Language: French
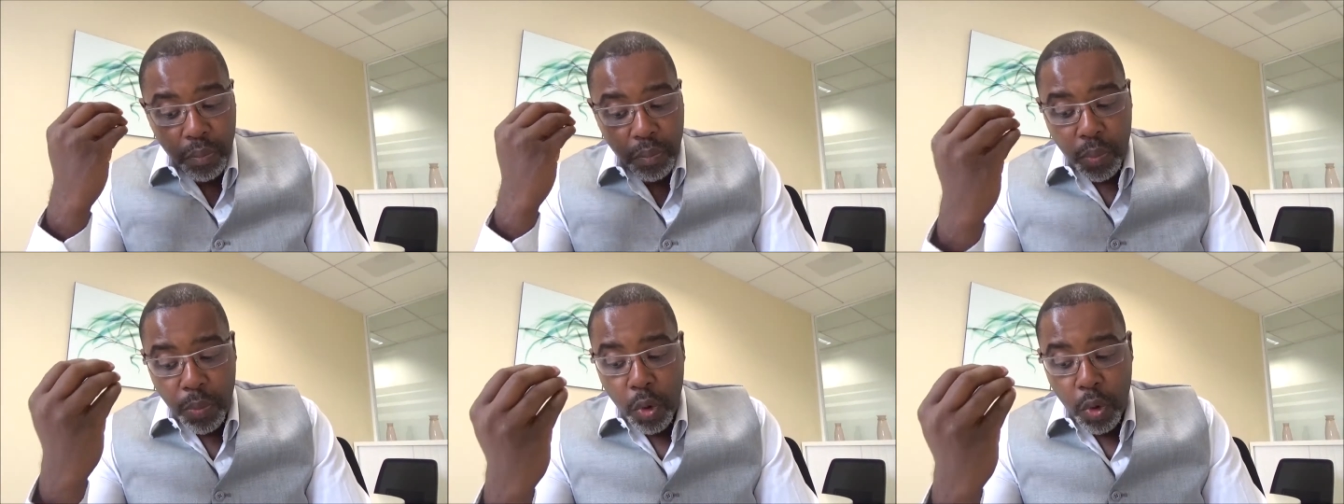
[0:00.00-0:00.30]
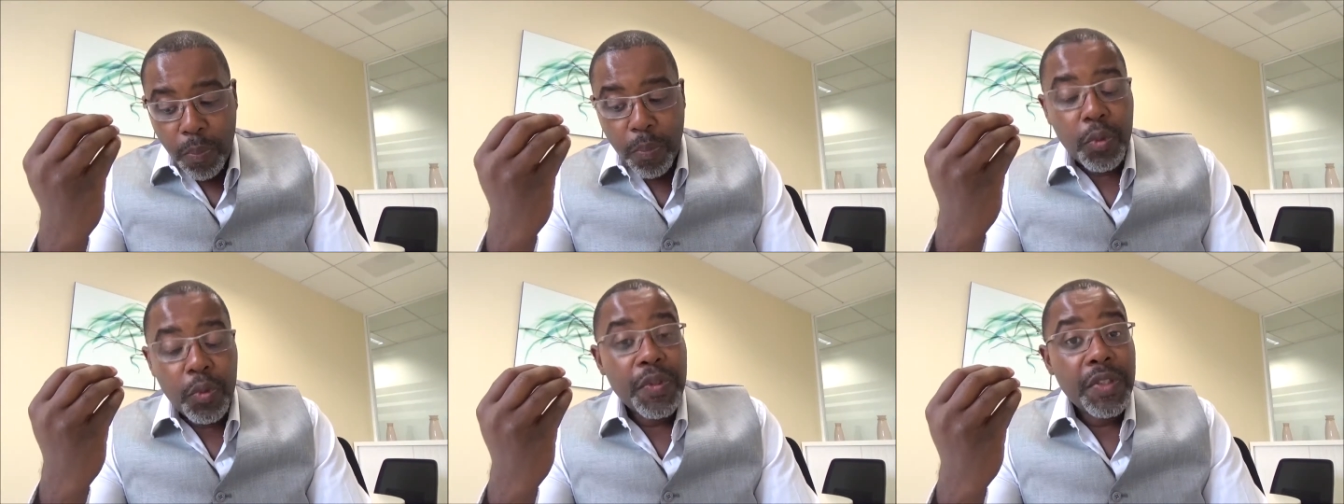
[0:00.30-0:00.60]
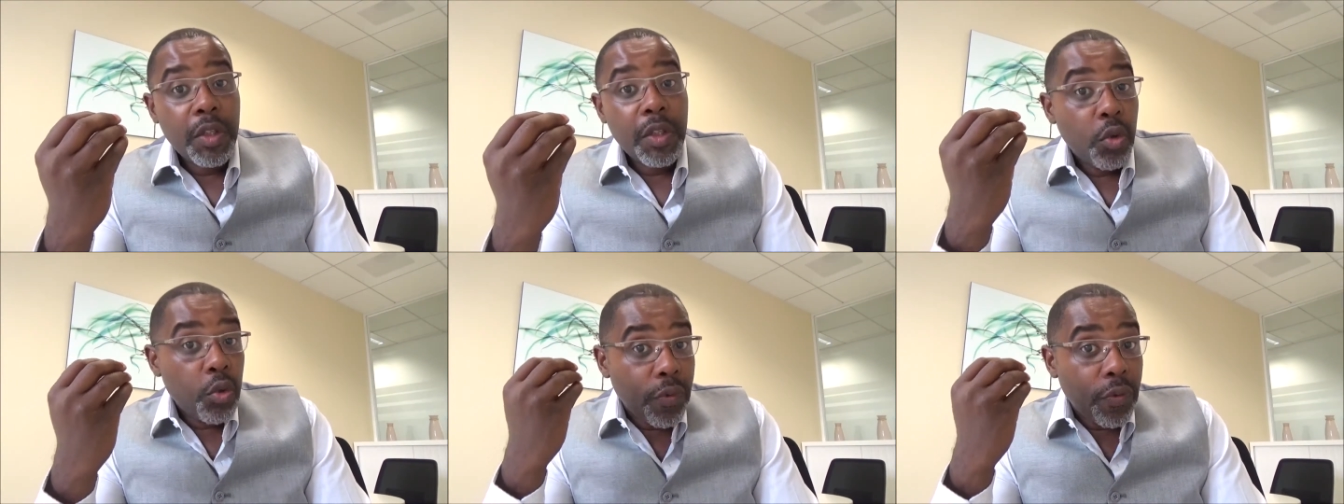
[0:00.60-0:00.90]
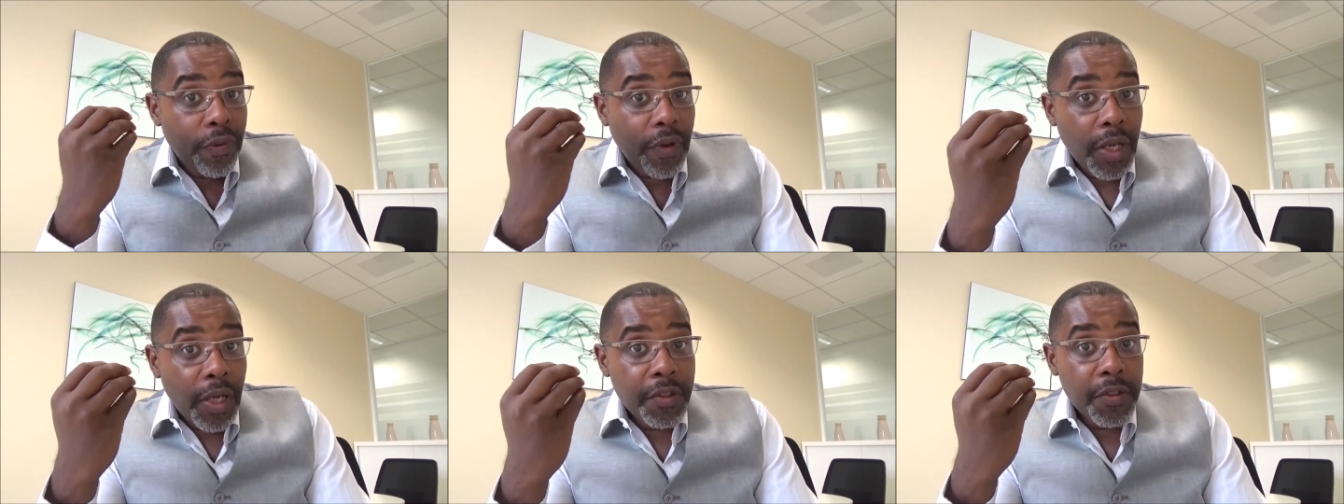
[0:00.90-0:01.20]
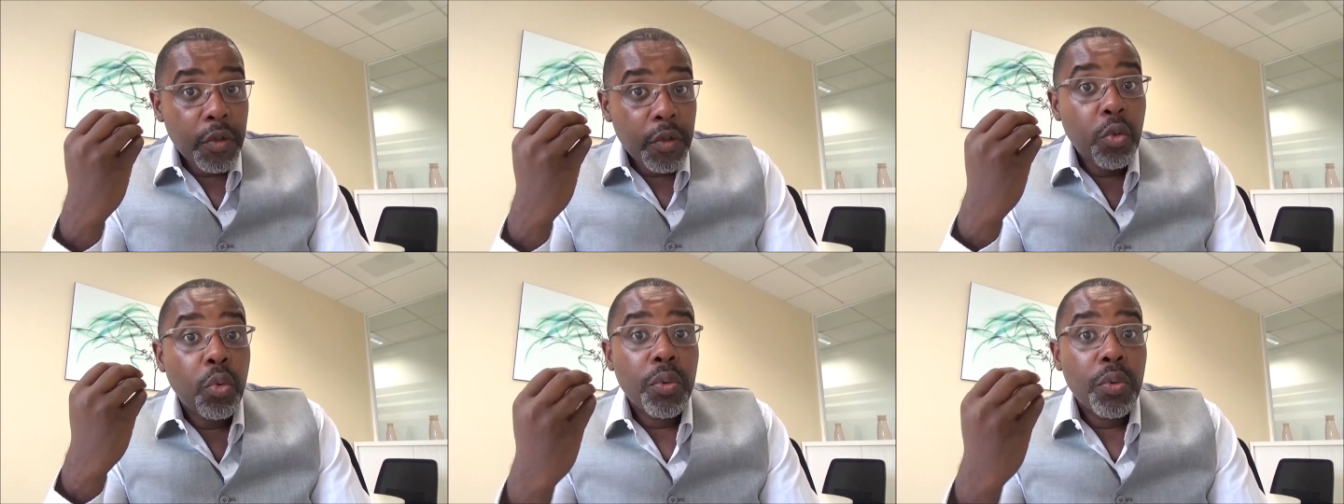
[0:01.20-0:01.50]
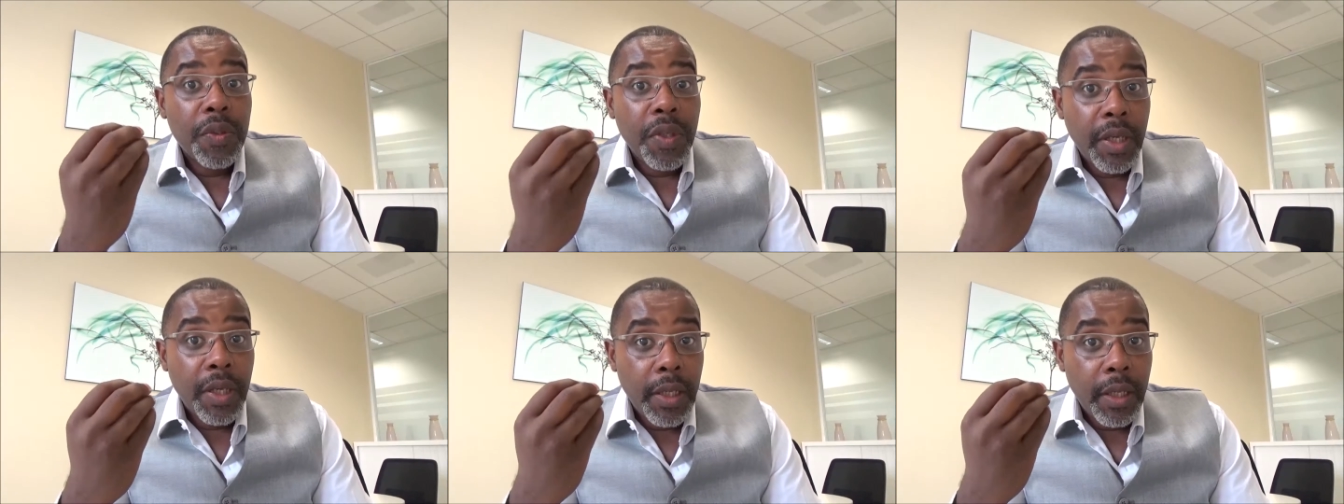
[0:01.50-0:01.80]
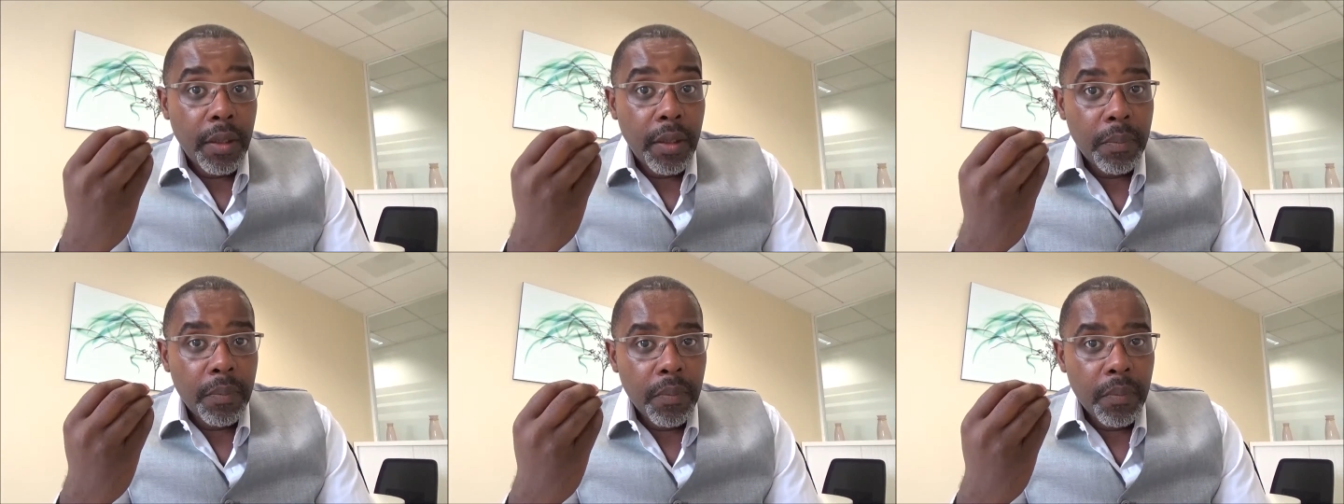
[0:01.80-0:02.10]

proposer une phrase contraire.